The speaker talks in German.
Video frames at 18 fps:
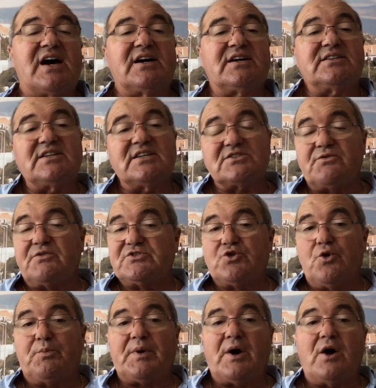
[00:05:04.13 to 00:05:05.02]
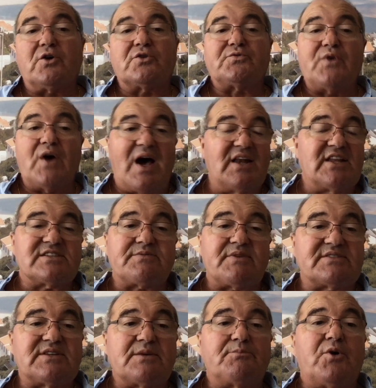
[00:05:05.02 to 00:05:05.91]
die ihr sowieso braucht für alles,
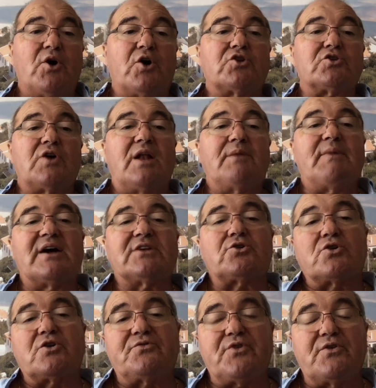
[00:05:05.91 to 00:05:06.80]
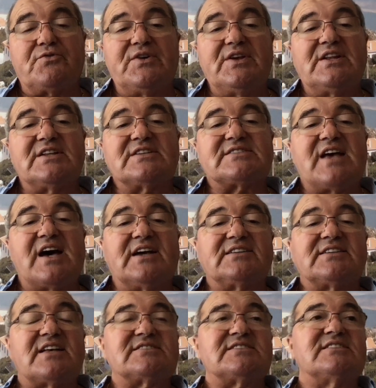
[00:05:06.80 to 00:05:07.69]
was ihr in Portugal macht oder für viele Sachen,
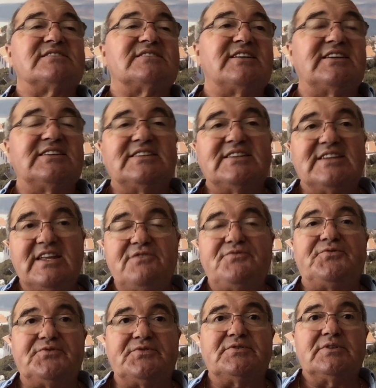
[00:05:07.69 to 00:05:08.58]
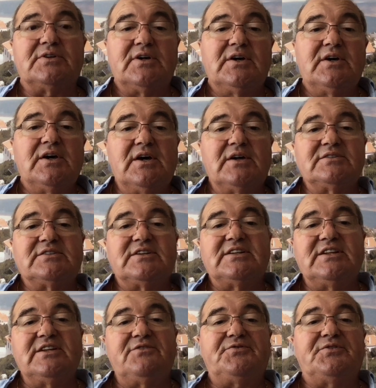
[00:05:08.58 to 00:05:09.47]
das ist die NIF. Die
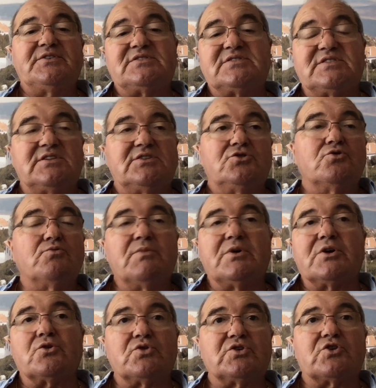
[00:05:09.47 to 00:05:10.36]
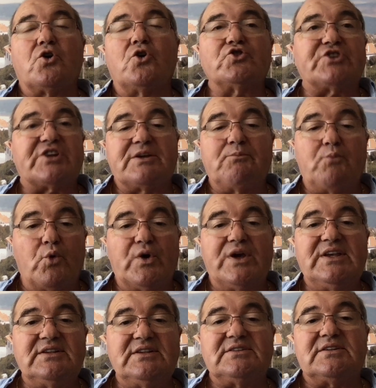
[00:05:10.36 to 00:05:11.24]
NIF ist die Numero de
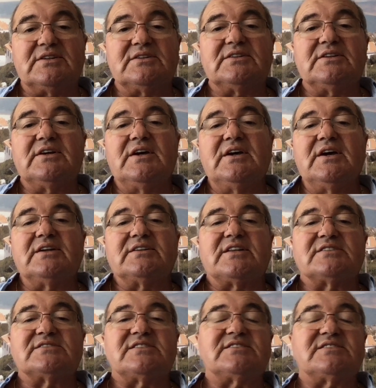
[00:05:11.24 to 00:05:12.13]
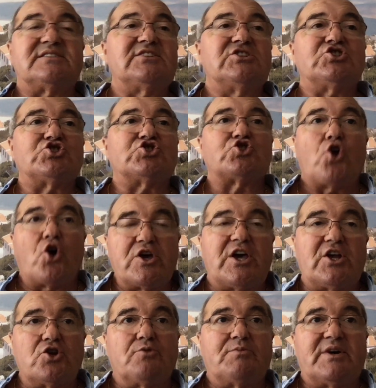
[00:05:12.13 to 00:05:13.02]
Contribuinte, das ist die
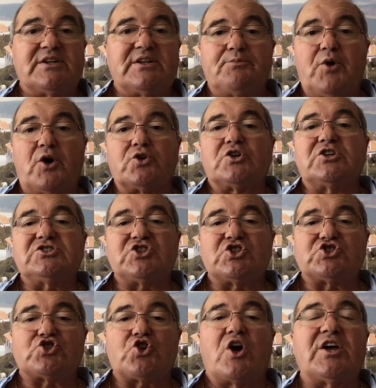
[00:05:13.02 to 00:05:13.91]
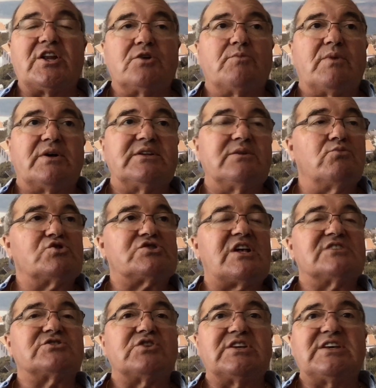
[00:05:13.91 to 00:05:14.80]
Steuernummer, die portugiesische Steuernummer. Die muss
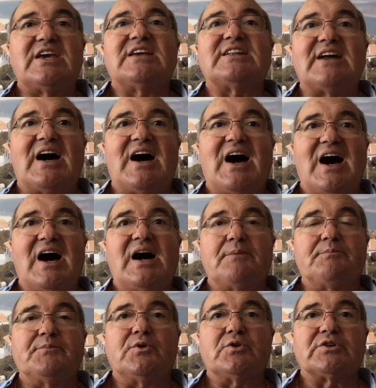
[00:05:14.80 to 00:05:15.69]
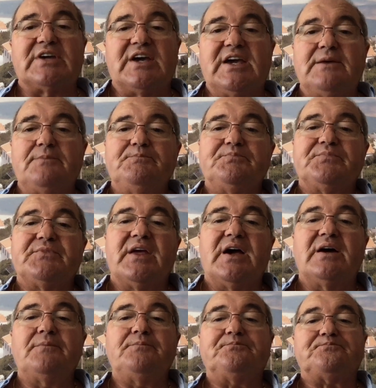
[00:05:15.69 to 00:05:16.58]
also jeder haben, okay?
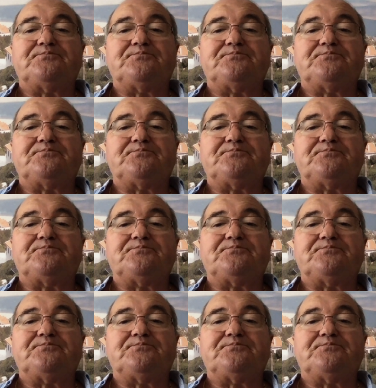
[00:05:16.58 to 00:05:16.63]
Ja?